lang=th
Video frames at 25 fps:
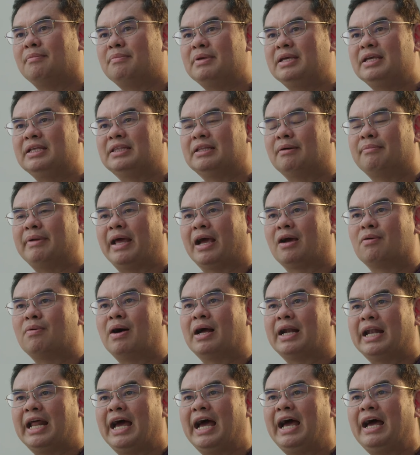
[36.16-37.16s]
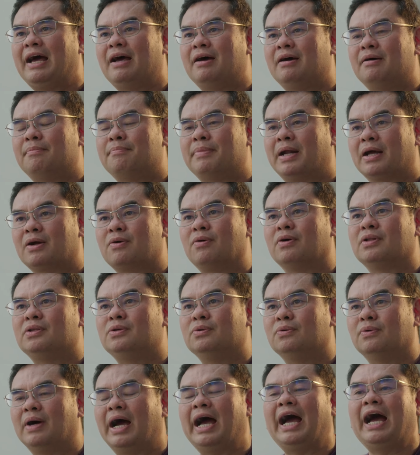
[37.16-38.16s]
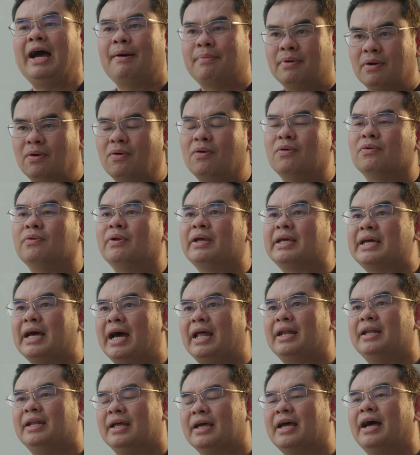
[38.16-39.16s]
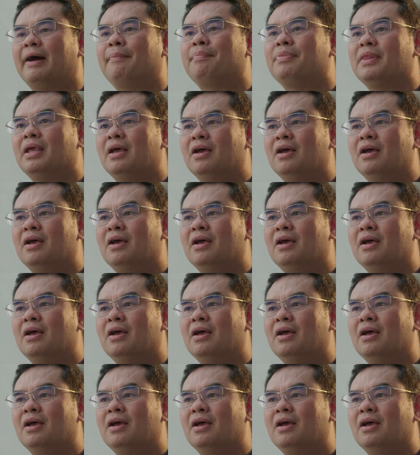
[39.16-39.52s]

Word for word: ยมีตำแหน่งวังหน้าปรากฏอยู่ 5 พระองค์ด้วยกันนะครับ